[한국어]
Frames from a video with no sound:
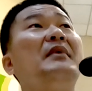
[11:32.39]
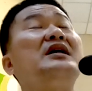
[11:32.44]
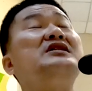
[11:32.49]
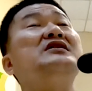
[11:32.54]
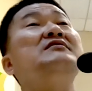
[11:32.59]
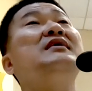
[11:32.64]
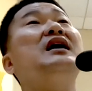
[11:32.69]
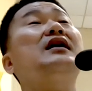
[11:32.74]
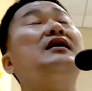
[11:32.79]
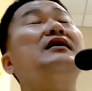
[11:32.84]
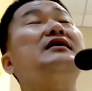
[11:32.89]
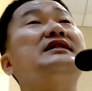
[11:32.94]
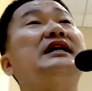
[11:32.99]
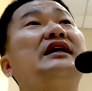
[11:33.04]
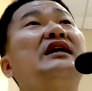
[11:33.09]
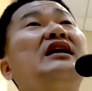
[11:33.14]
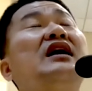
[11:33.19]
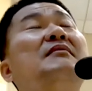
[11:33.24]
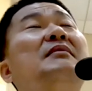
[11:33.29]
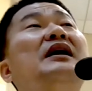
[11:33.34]
마지막
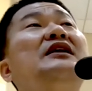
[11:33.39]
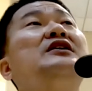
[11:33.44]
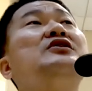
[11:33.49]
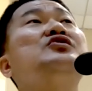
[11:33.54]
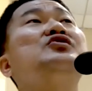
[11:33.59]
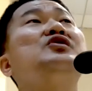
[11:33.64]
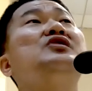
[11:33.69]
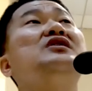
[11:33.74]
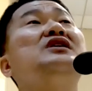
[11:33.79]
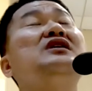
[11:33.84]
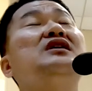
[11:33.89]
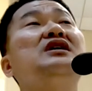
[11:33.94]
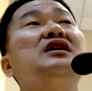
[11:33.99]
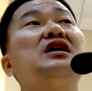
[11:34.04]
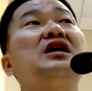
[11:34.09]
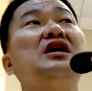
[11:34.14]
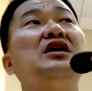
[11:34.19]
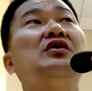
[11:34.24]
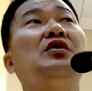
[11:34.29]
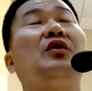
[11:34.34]
자기가 받을 수 있는
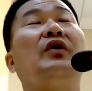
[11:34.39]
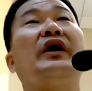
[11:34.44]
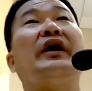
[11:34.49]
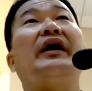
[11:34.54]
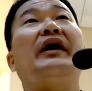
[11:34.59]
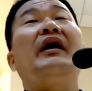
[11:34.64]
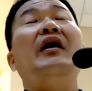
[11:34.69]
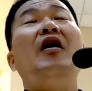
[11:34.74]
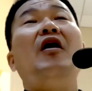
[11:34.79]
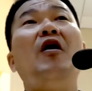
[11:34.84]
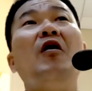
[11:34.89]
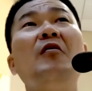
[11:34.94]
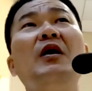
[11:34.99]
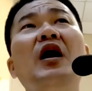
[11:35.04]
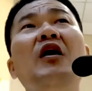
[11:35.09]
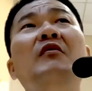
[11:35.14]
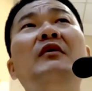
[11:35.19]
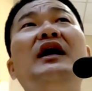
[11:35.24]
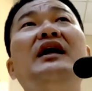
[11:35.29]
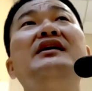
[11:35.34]
그 기도에
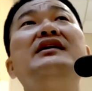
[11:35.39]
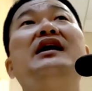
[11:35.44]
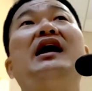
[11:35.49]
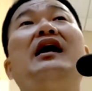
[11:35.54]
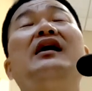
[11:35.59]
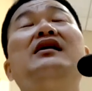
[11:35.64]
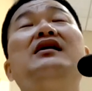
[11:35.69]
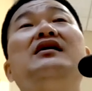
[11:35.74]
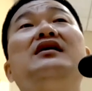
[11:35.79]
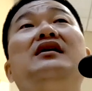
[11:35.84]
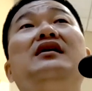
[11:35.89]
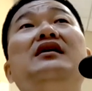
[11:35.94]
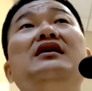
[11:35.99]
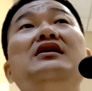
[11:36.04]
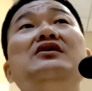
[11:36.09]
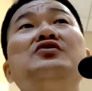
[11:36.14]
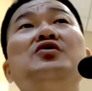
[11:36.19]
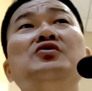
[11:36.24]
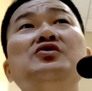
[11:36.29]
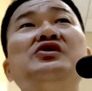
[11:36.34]
어마어마한
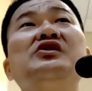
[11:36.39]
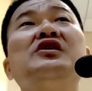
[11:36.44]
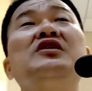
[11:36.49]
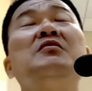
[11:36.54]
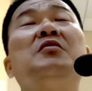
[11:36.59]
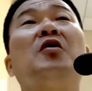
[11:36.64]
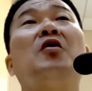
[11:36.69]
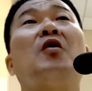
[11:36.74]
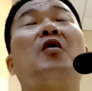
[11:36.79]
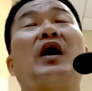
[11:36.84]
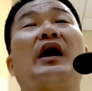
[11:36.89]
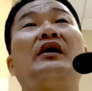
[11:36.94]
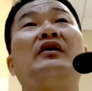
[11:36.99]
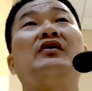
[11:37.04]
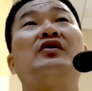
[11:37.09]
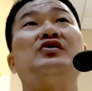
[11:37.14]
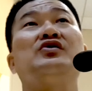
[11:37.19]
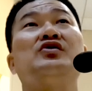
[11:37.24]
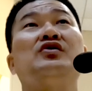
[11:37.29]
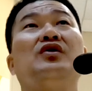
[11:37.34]
양을 손실보고 가는
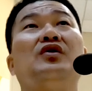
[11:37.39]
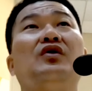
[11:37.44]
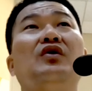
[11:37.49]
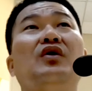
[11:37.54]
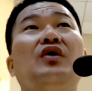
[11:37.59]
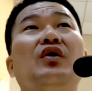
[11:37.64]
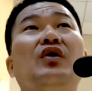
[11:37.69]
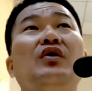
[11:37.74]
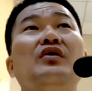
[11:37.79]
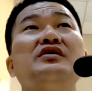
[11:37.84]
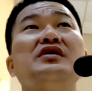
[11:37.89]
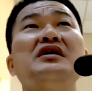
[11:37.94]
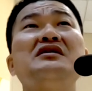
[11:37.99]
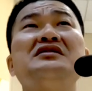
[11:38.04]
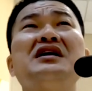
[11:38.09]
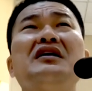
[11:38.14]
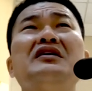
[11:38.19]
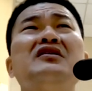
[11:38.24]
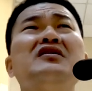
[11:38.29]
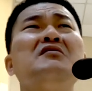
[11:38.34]
거죠.
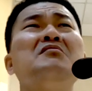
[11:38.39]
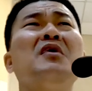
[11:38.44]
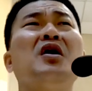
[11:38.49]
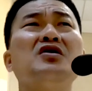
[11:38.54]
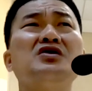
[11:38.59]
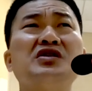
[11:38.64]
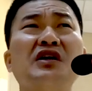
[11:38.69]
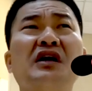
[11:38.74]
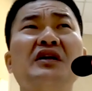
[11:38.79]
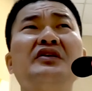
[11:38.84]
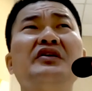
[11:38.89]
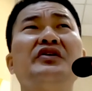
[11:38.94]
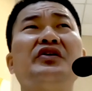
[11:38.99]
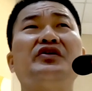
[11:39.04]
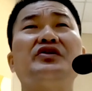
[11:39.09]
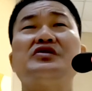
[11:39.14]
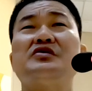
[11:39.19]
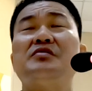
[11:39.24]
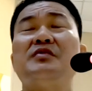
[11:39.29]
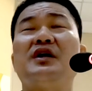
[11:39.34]
세상 이런 멍청한 일이
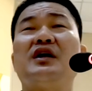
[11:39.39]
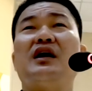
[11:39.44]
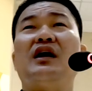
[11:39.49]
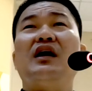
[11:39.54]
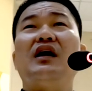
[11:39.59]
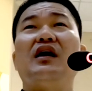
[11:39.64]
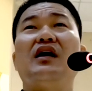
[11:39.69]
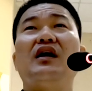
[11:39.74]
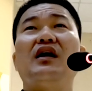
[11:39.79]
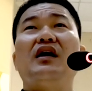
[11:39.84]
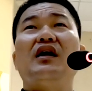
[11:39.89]
어디 있습니까?